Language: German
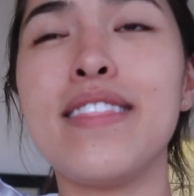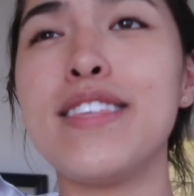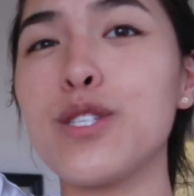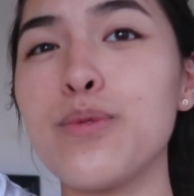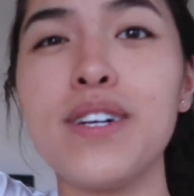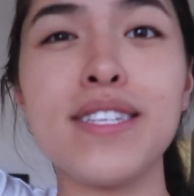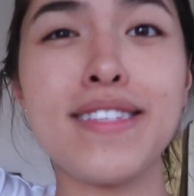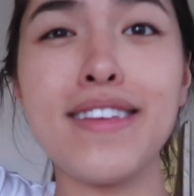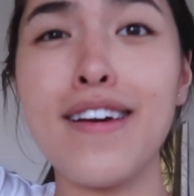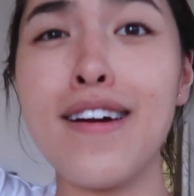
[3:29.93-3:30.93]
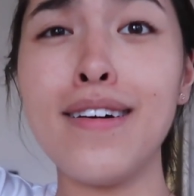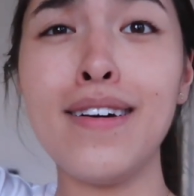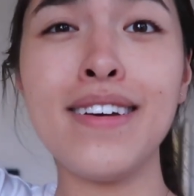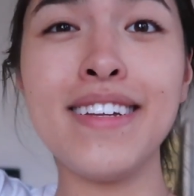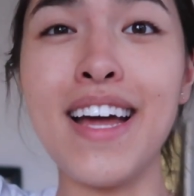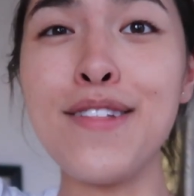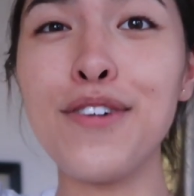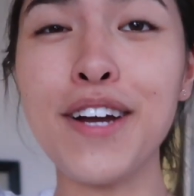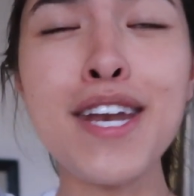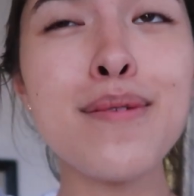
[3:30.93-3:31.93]
This was uh, an
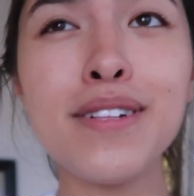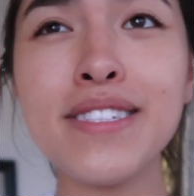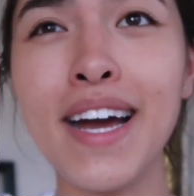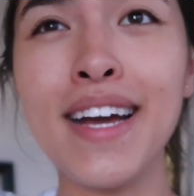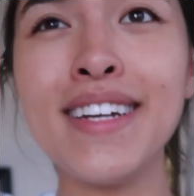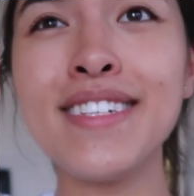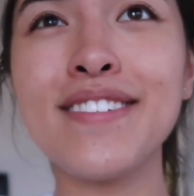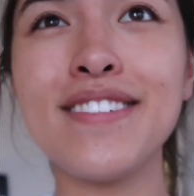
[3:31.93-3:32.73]
unforgettable night